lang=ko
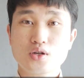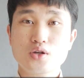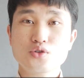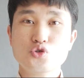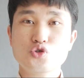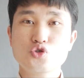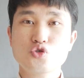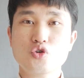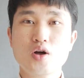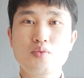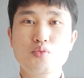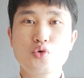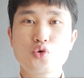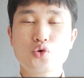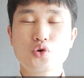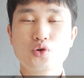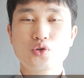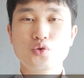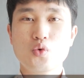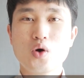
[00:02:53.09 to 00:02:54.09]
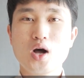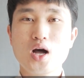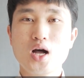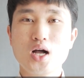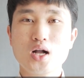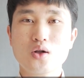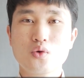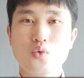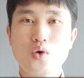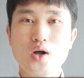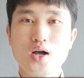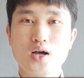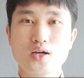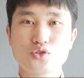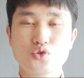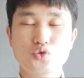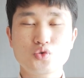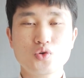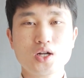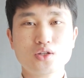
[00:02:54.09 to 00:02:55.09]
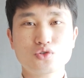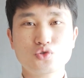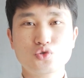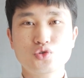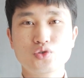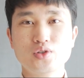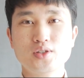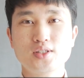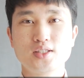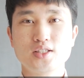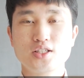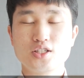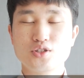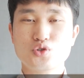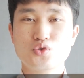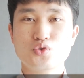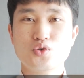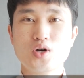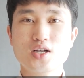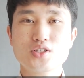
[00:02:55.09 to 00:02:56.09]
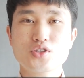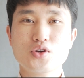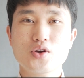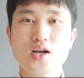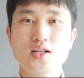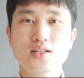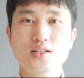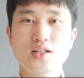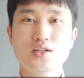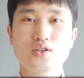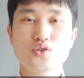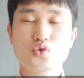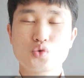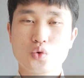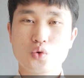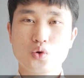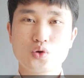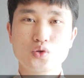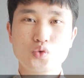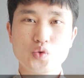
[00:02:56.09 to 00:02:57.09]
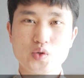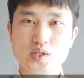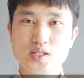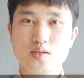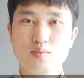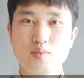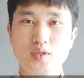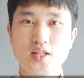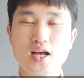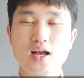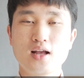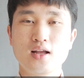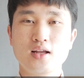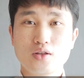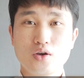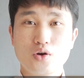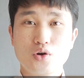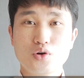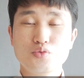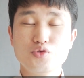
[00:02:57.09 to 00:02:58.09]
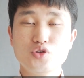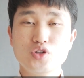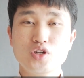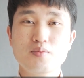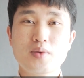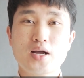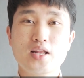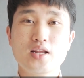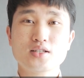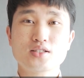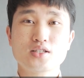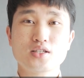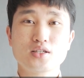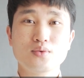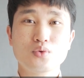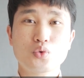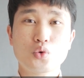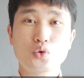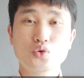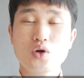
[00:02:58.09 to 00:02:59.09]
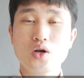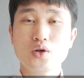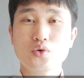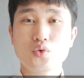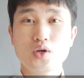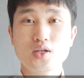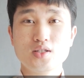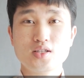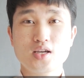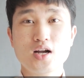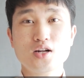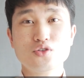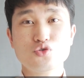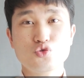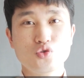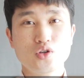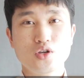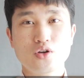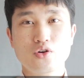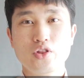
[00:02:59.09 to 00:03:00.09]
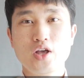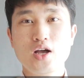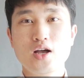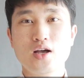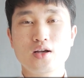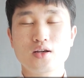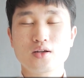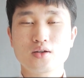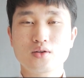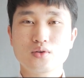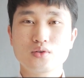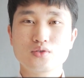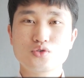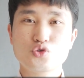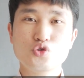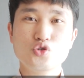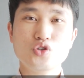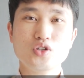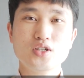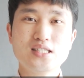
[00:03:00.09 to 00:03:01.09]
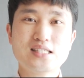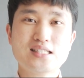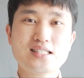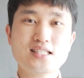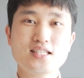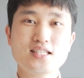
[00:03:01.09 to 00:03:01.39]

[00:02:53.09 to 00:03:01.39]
선수 과목으로는 화학과 수학 2를 이수하셔야 한다는 조건도 있습니다. 여러분들이 만약 지금 고등학교에 재학 중이거나 수능을